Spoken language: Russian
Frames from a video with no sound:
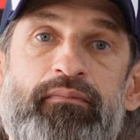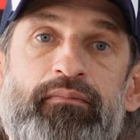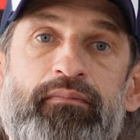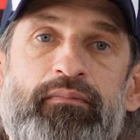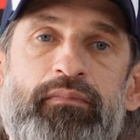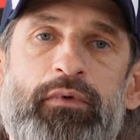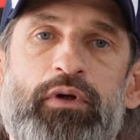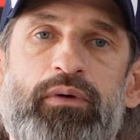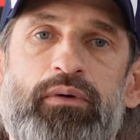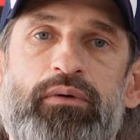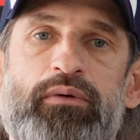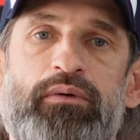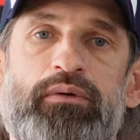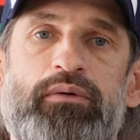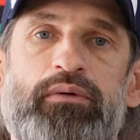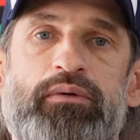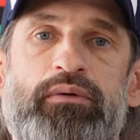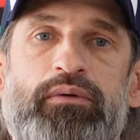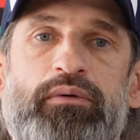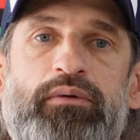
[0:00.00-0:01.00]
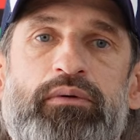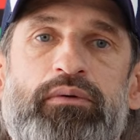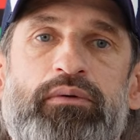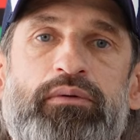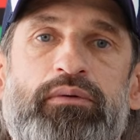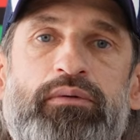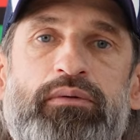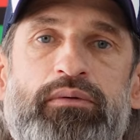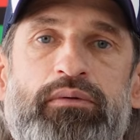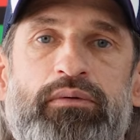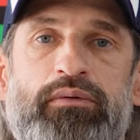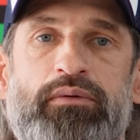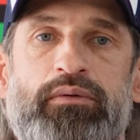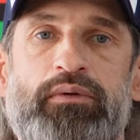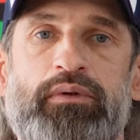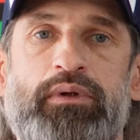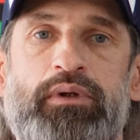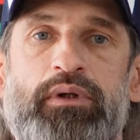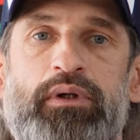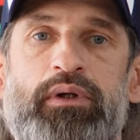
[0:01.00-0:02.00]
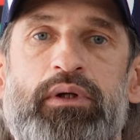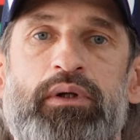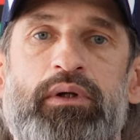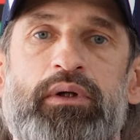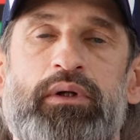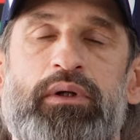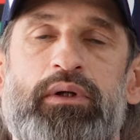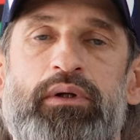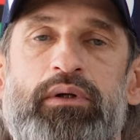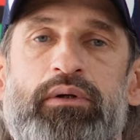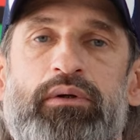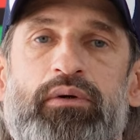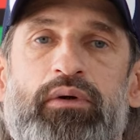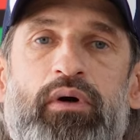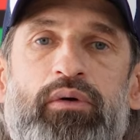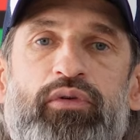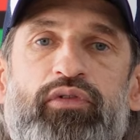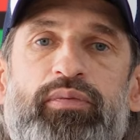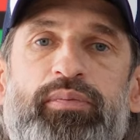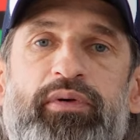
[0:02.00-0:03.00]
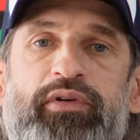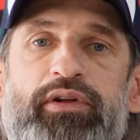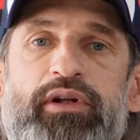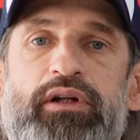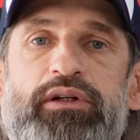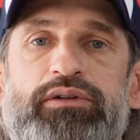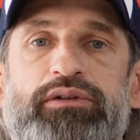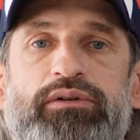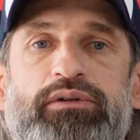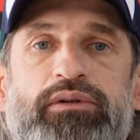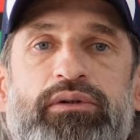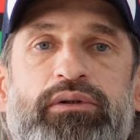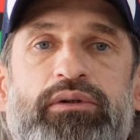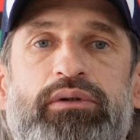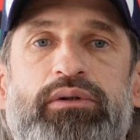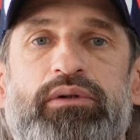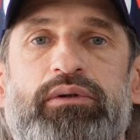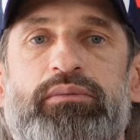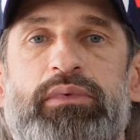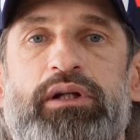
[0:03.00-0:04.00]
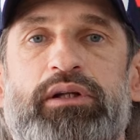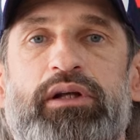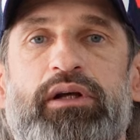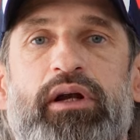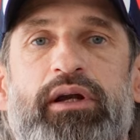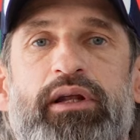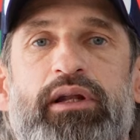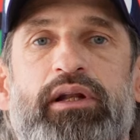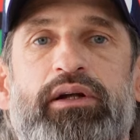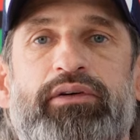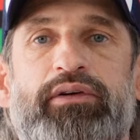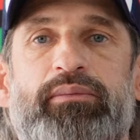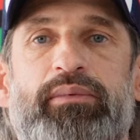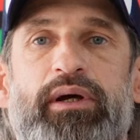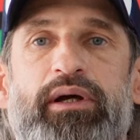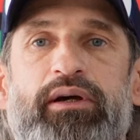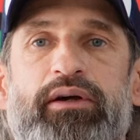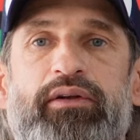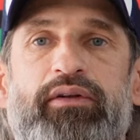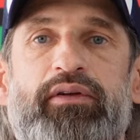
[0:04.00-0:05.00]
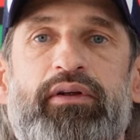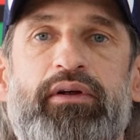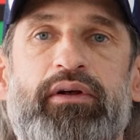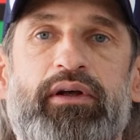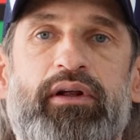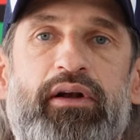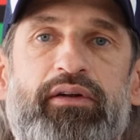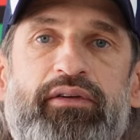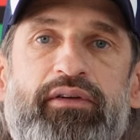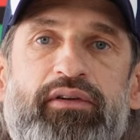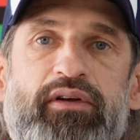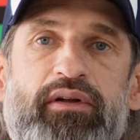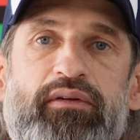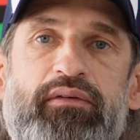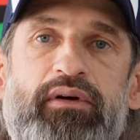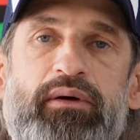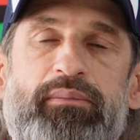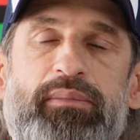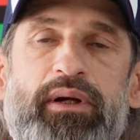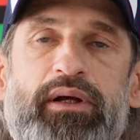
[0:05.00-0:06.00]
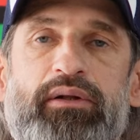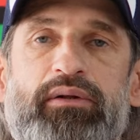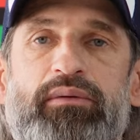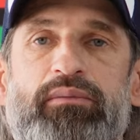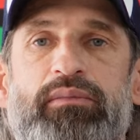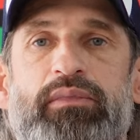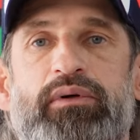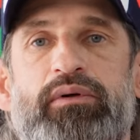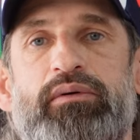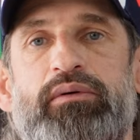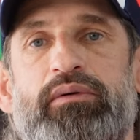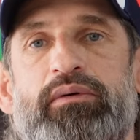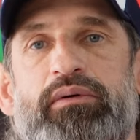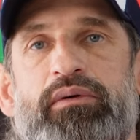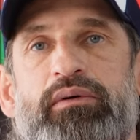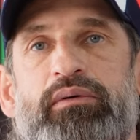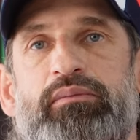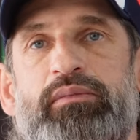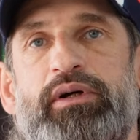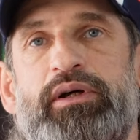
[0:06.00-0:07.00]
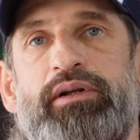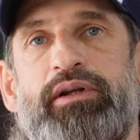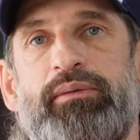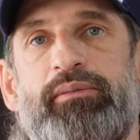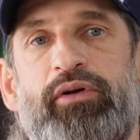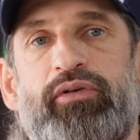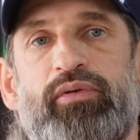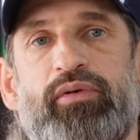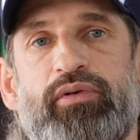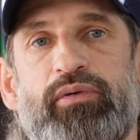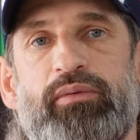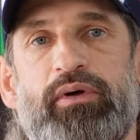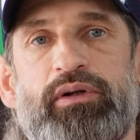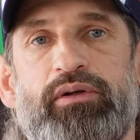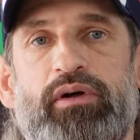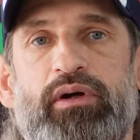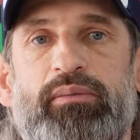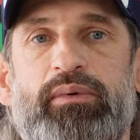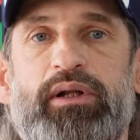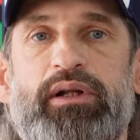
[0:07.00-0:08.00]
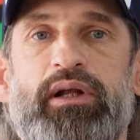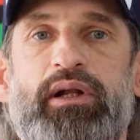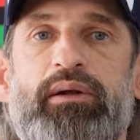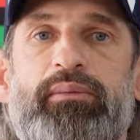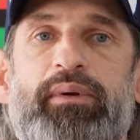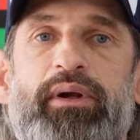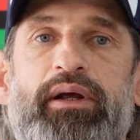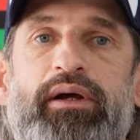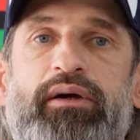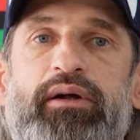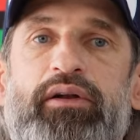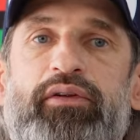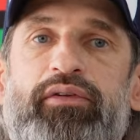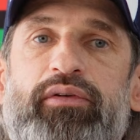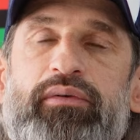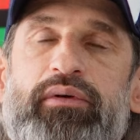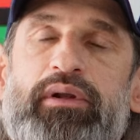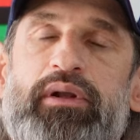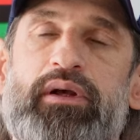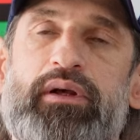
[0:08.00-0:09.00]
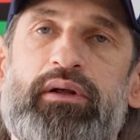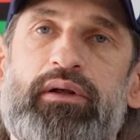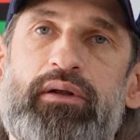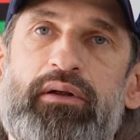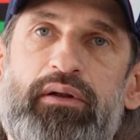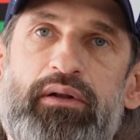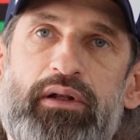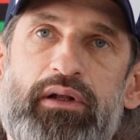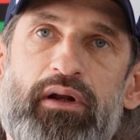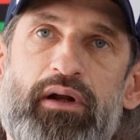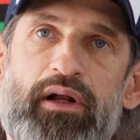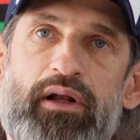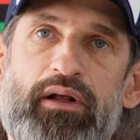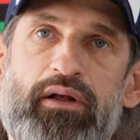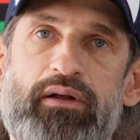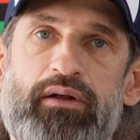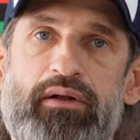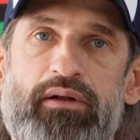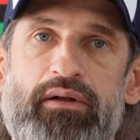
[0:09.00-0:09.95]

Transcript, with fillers: Почему Ну, руководство посчитало, что молодые игроки должны поехать э, играть за СК-2, поэтому мы тем ресурсом, который обладали, приехали сегодня и играли.